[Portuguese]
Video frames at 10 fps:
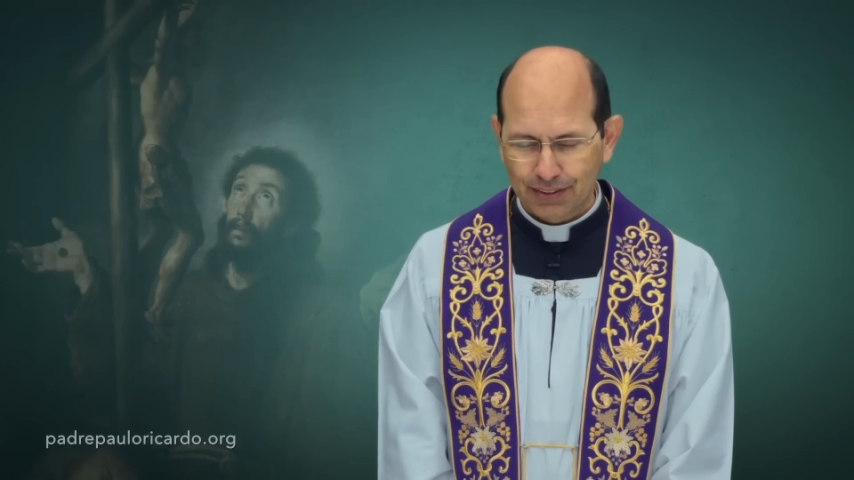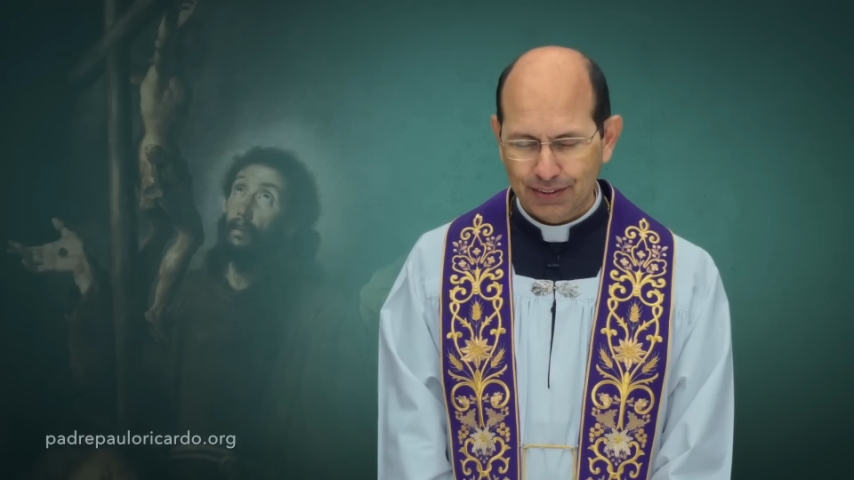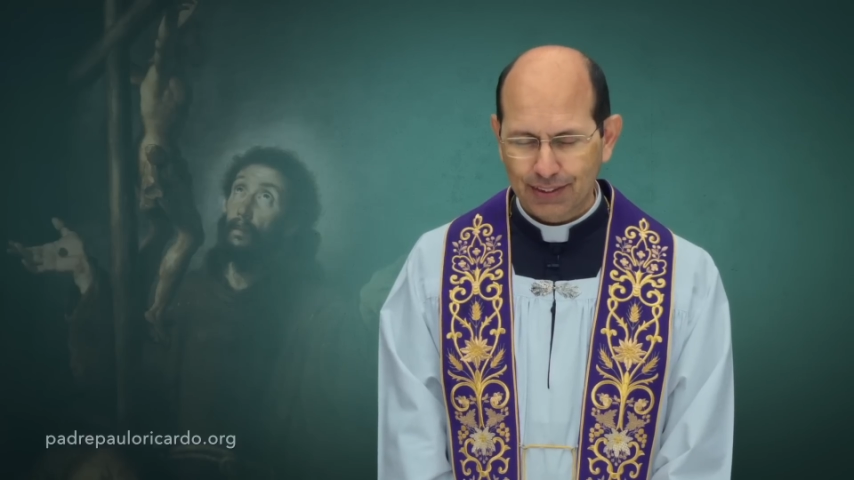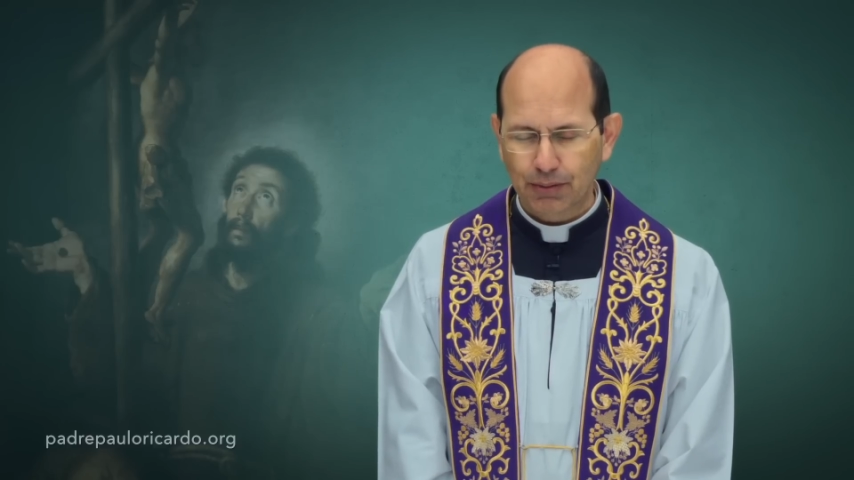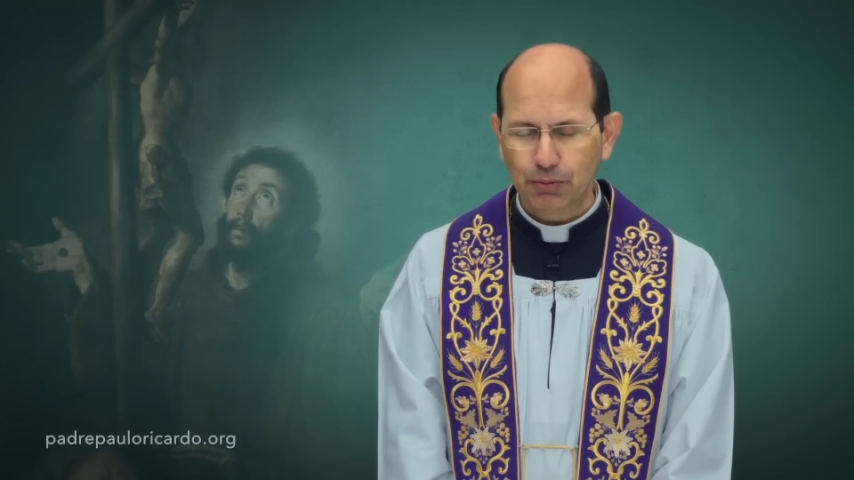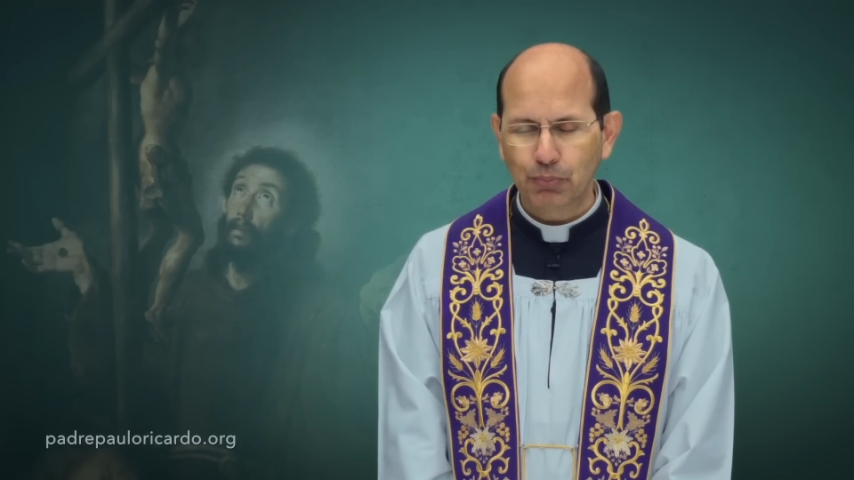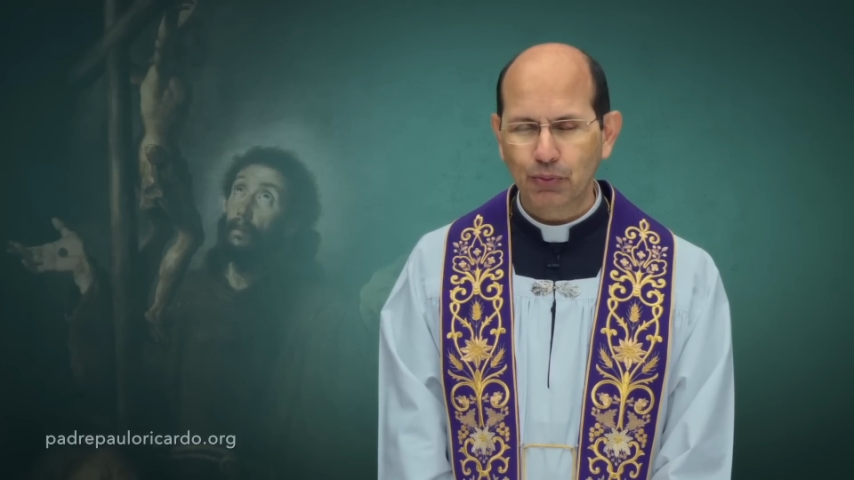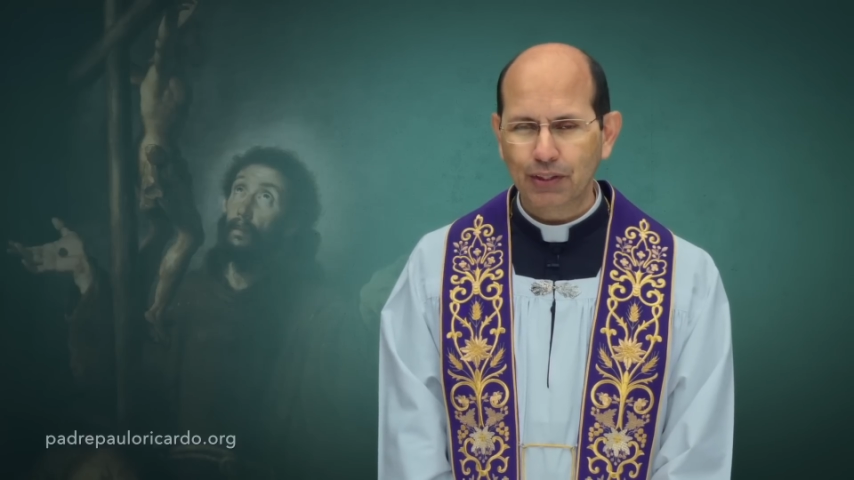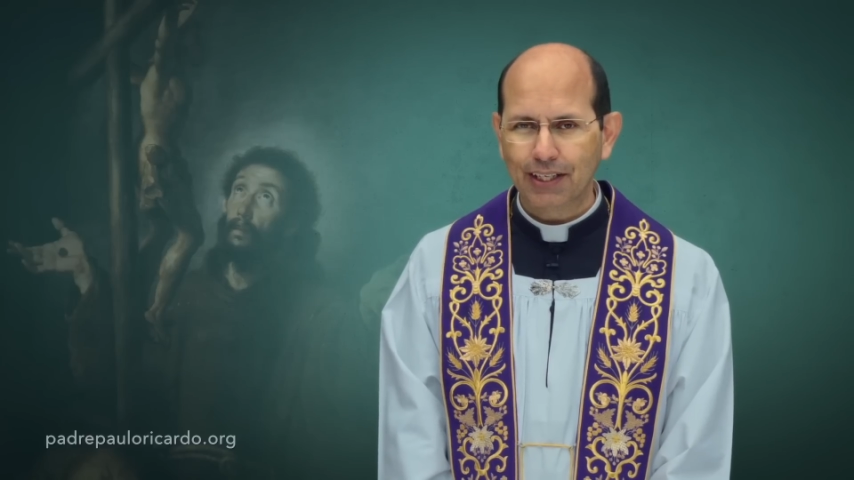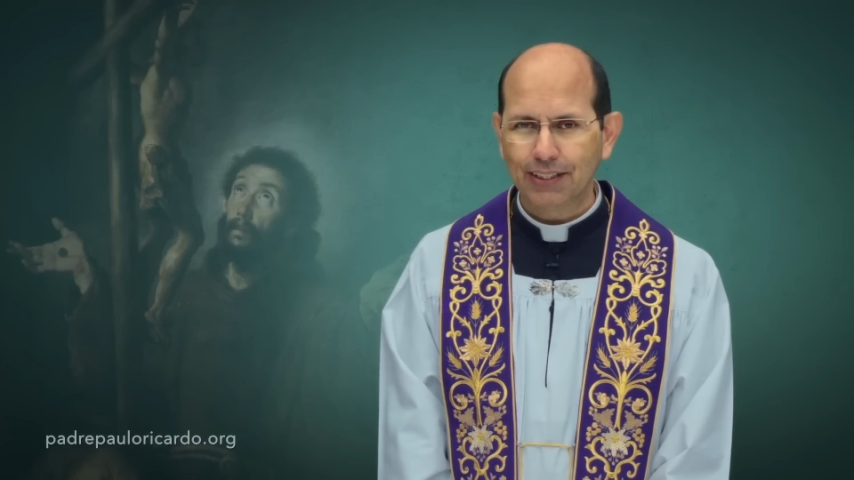estaremos
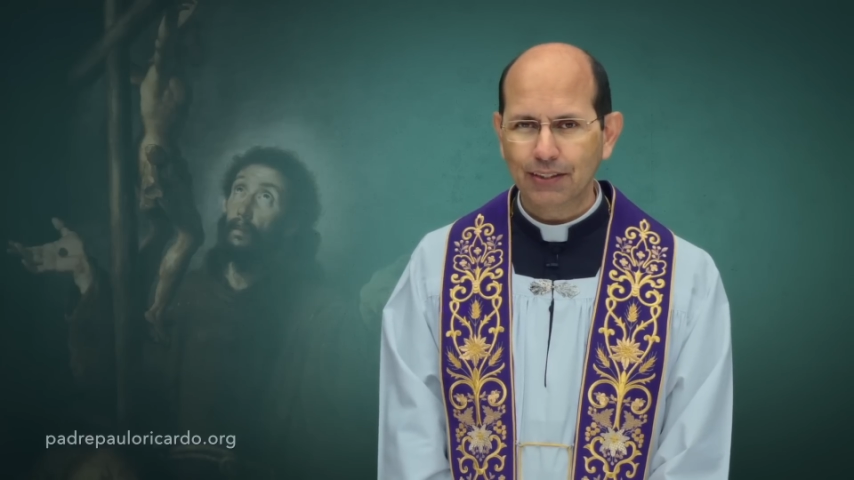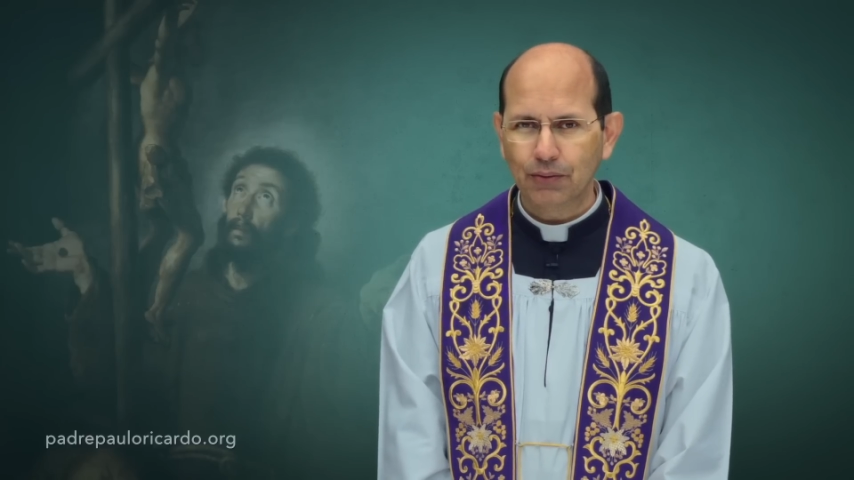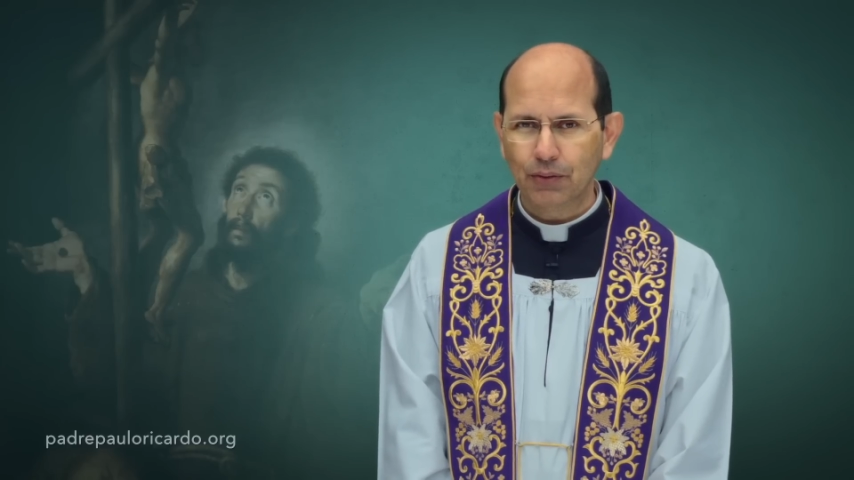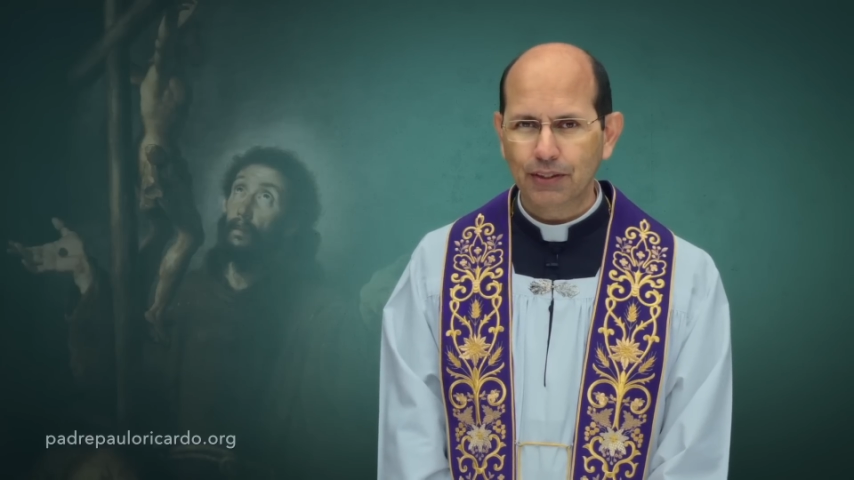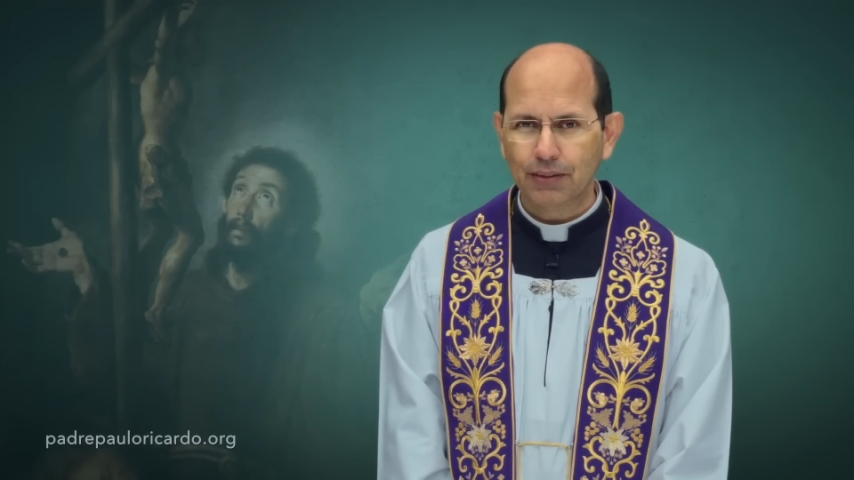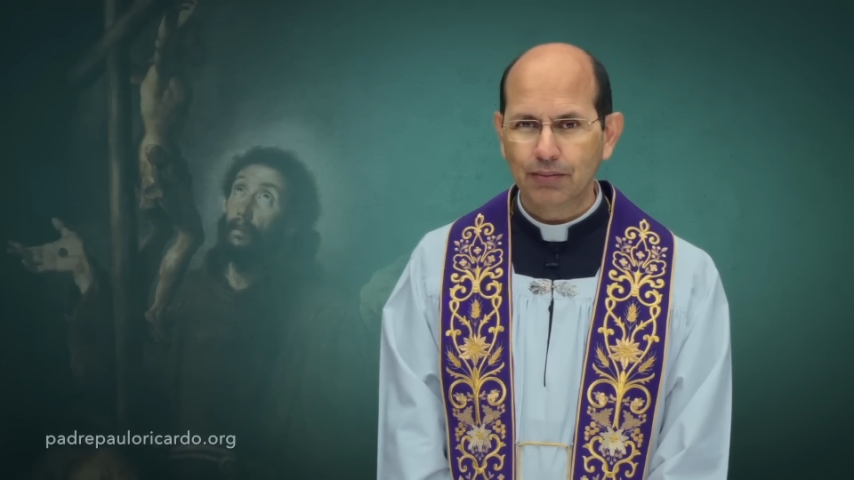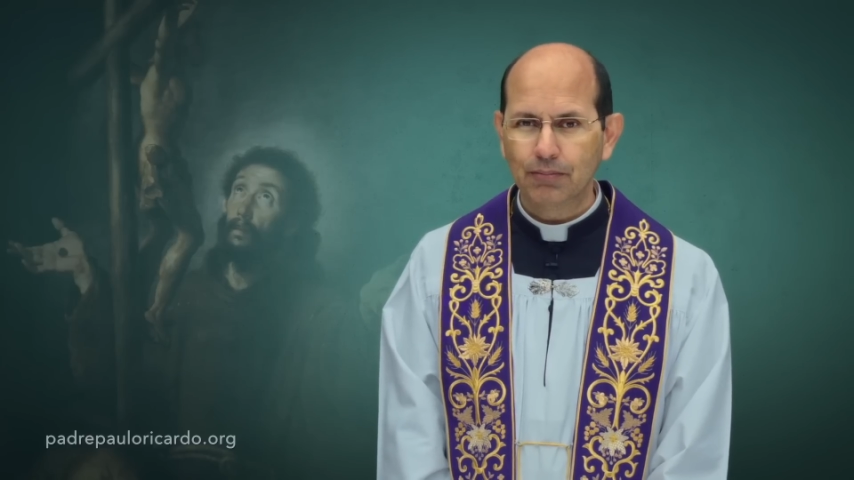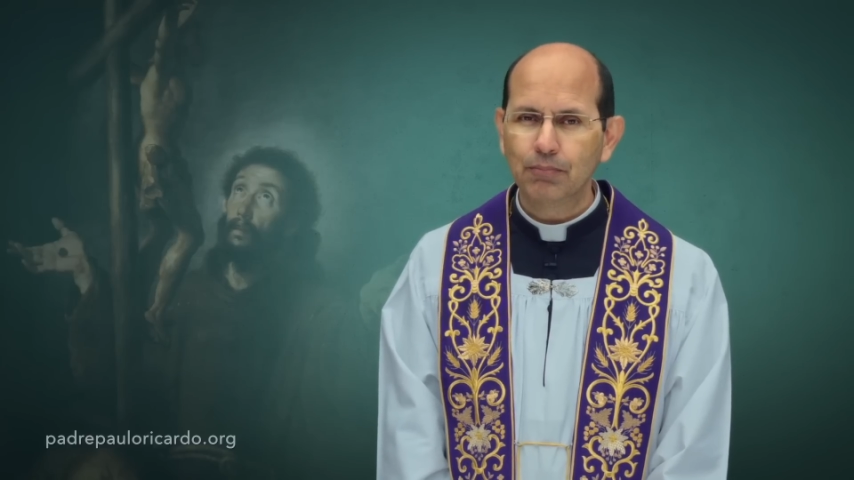pondo a casa em ordem